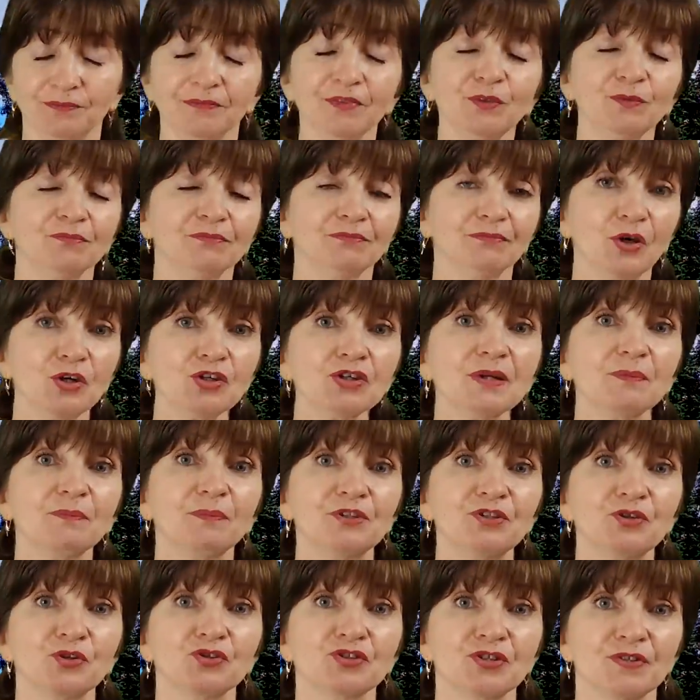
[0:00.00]
No, może
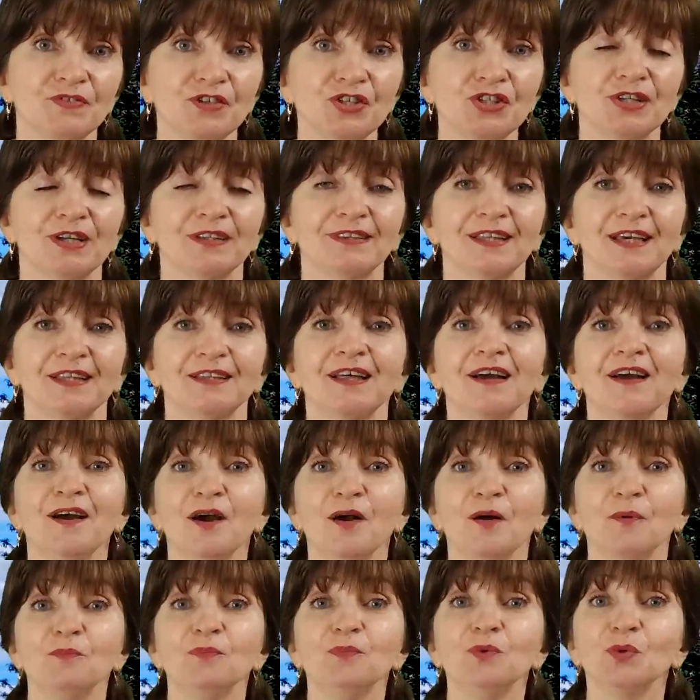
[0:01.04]
być oczywiście ten
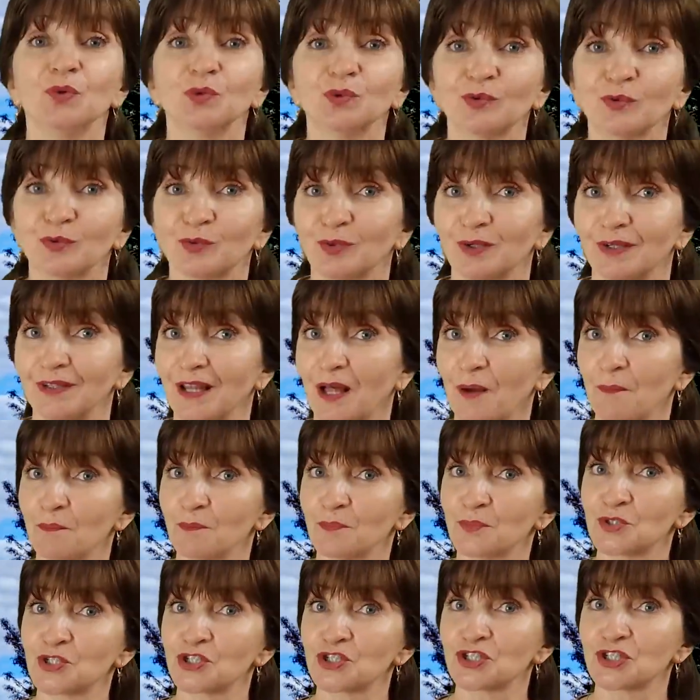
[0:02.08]
miód, który
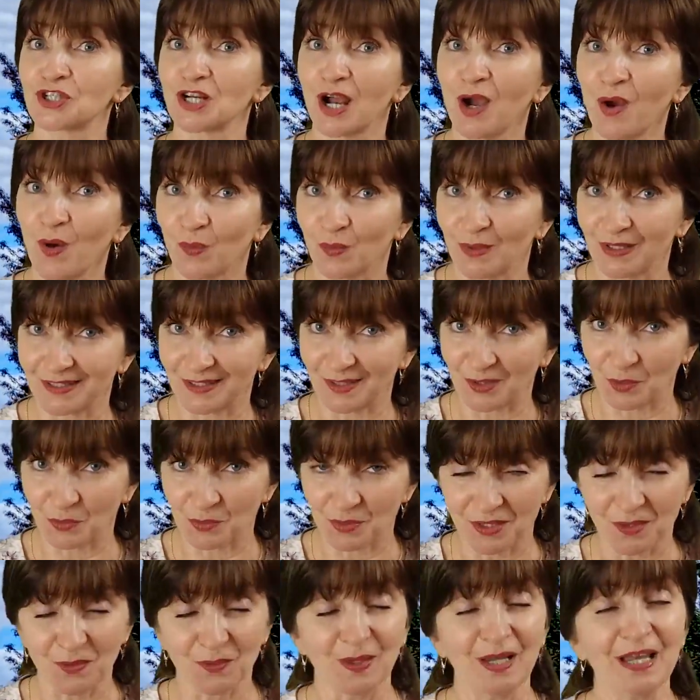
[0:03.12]
nam pszczoły
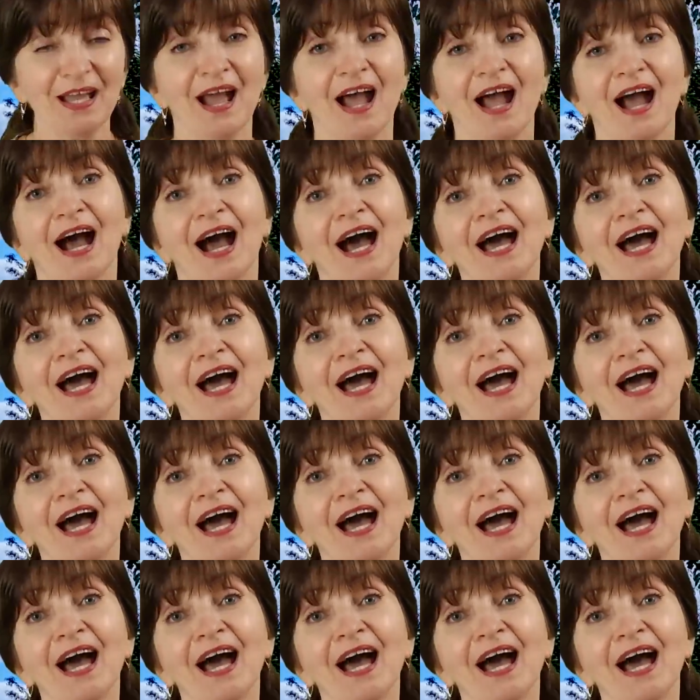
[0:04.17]
zrobiły,